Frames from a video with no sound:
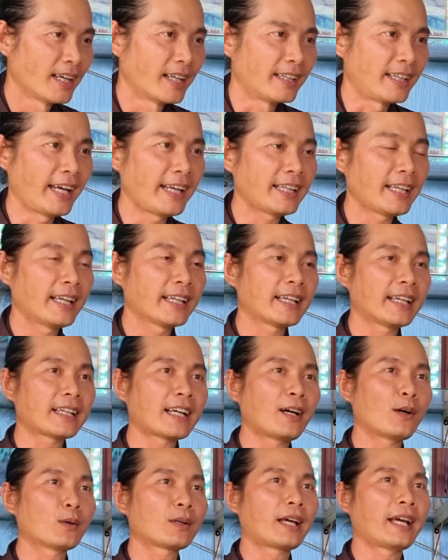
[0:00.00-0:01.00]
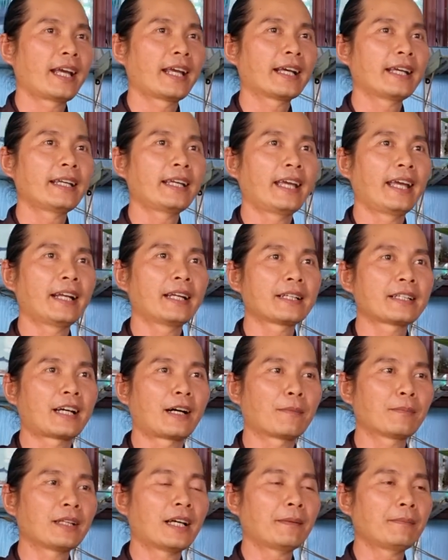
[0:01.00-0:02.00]
Vậy thì cái câu này cái nghĩa nó
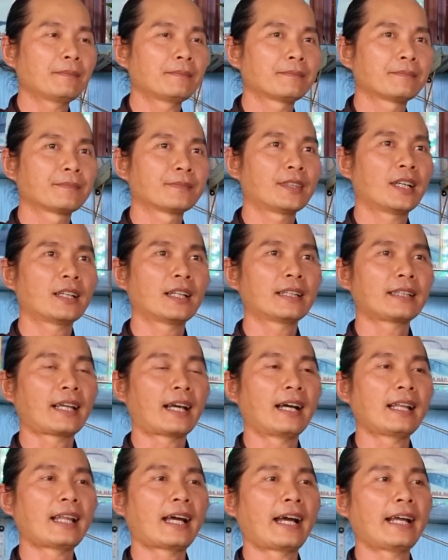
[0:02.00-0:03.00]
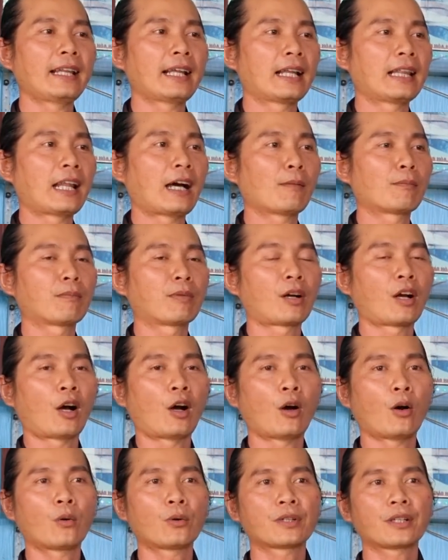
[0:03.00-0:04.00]
rộng lắm. Cho nên trở lại là lòng
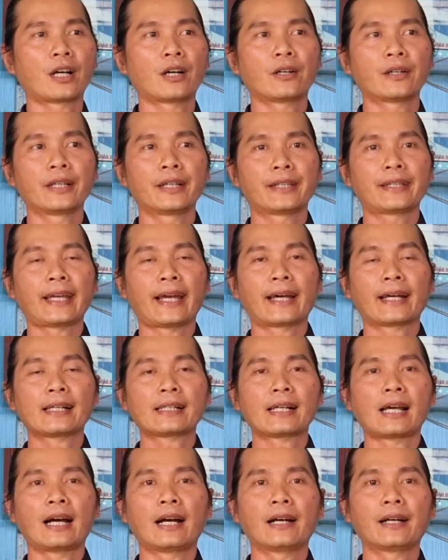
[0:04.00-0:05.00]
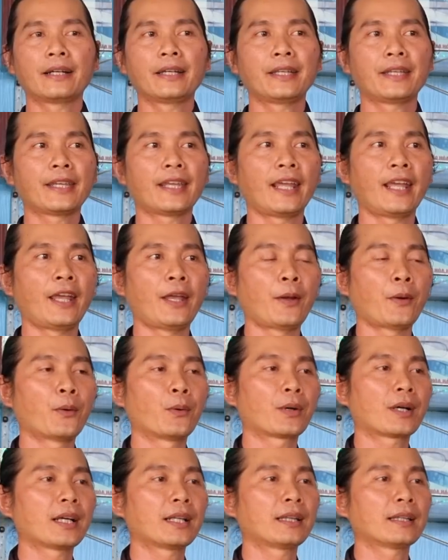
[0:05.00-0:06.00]
ngộ rồi chẳng đợi
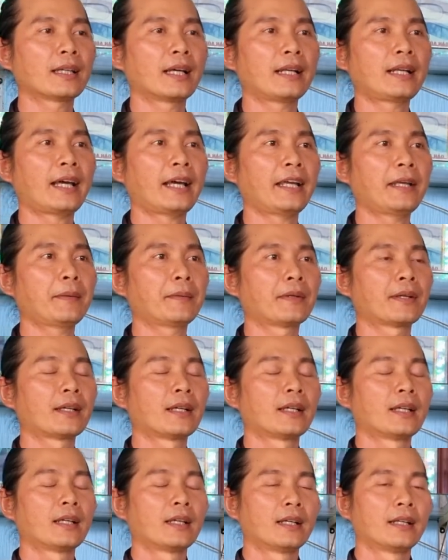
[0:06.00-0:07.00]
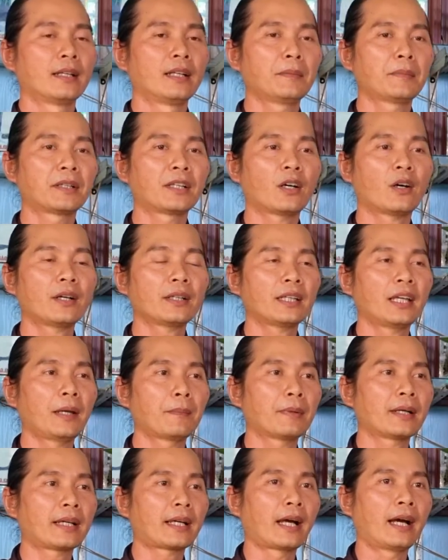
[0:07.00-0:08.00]
nhiều kinh thể đây. Nếu mình nói
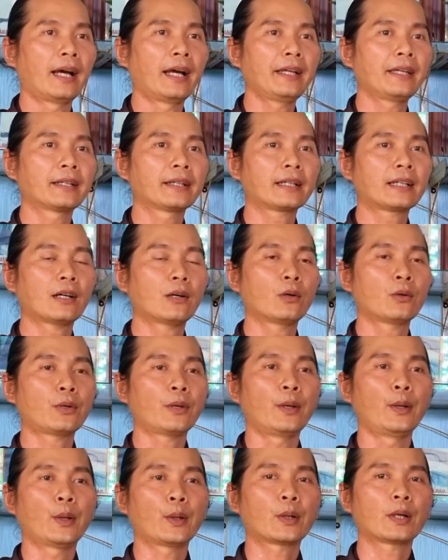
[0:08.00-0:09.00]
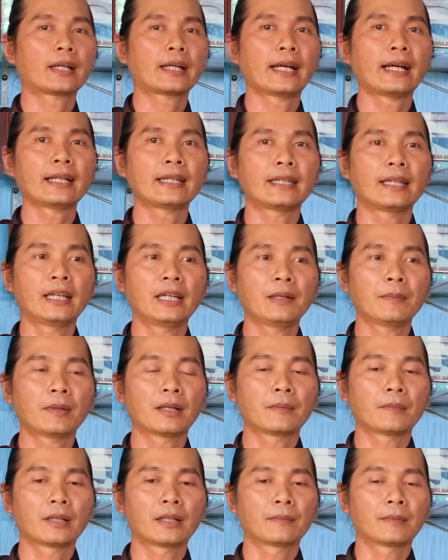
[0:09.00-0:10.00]
thêm phải kể những cái câu chuyện của các vị
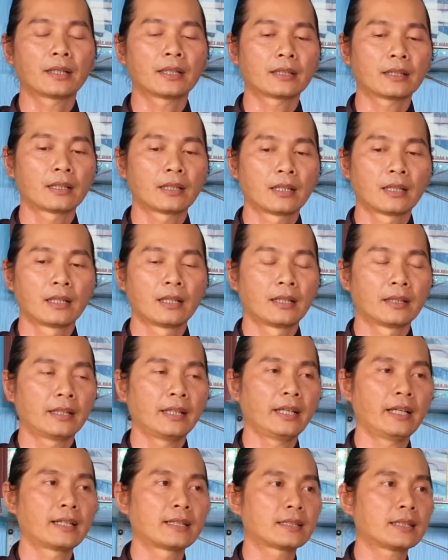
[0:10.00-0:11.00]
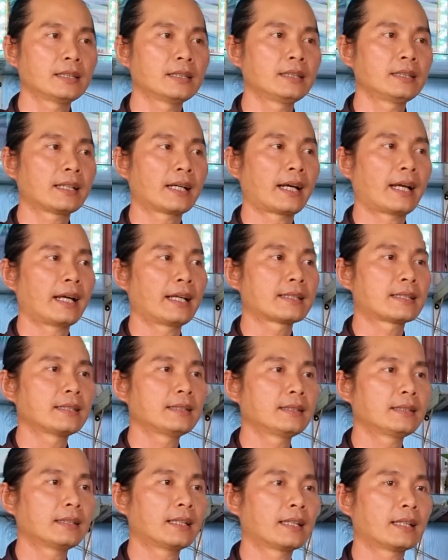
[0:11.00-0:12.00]
mà mà mà thiền sư ngày
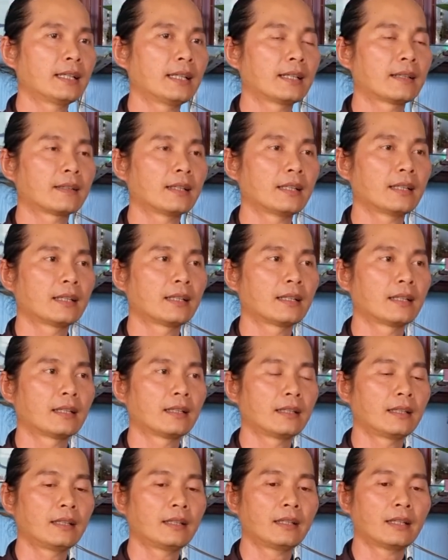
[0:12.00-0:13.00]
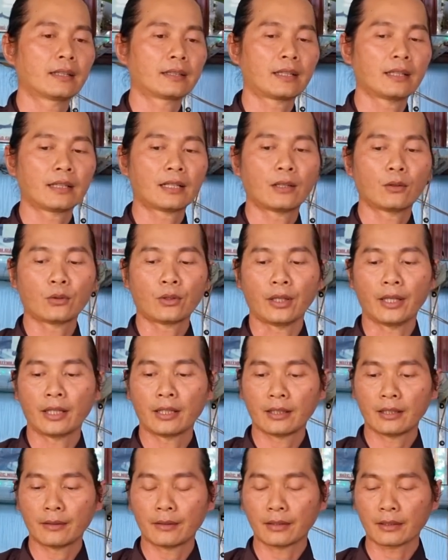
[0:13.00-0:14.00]
xưa này kia rồi đó. Như là cái câu
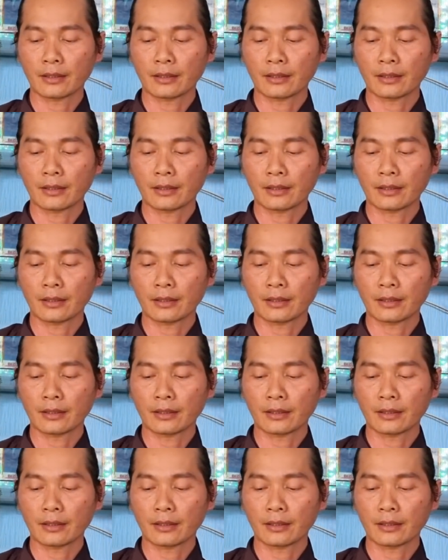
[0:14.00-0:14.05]
chuyện